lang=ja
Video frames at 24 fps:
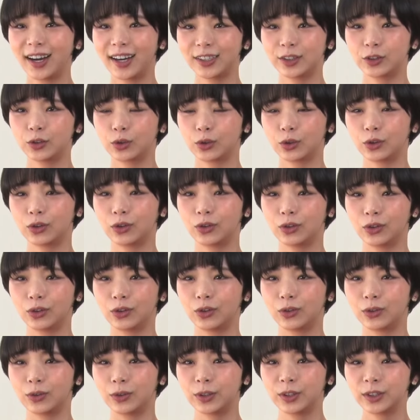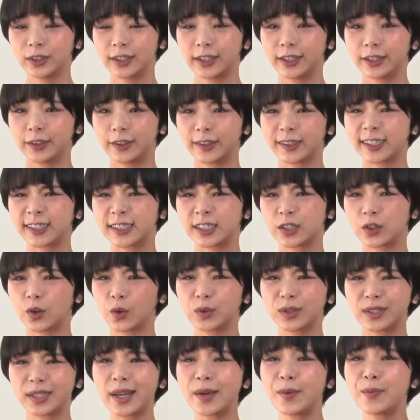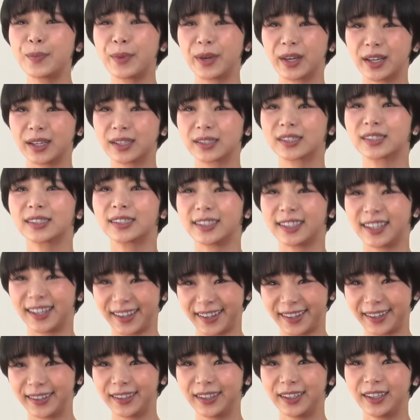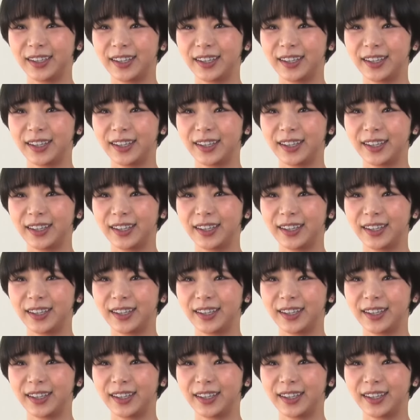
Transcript: あと私おせんべいが好きで、